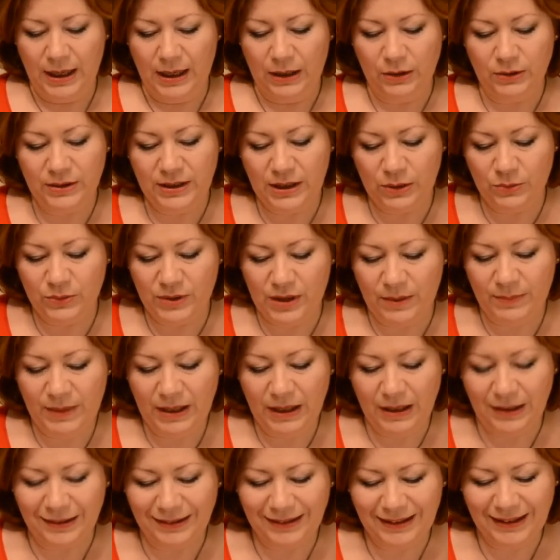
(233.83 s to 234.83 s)
Alors ça nous
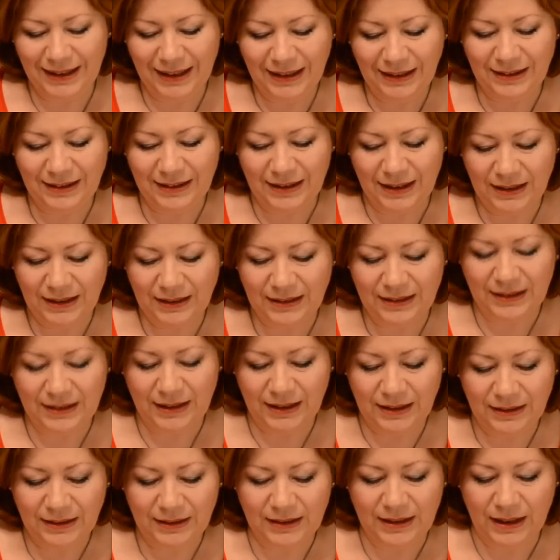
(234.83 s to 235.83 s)
amène à un très très
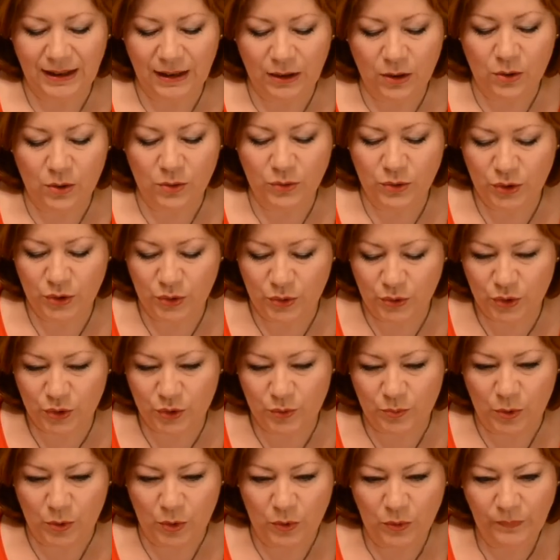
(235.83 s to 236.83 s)
très très grand
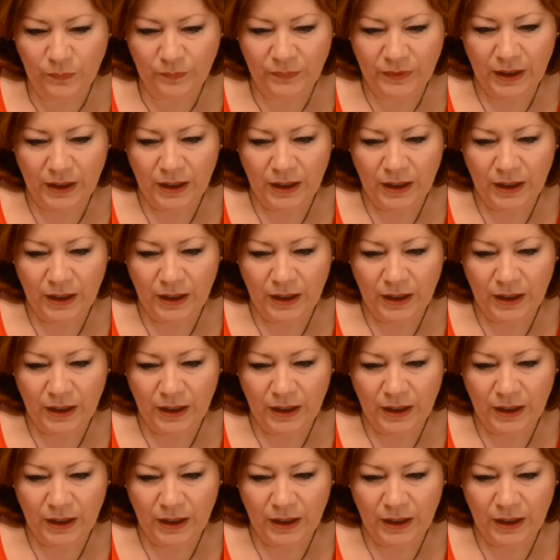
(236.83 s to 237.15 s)
changement.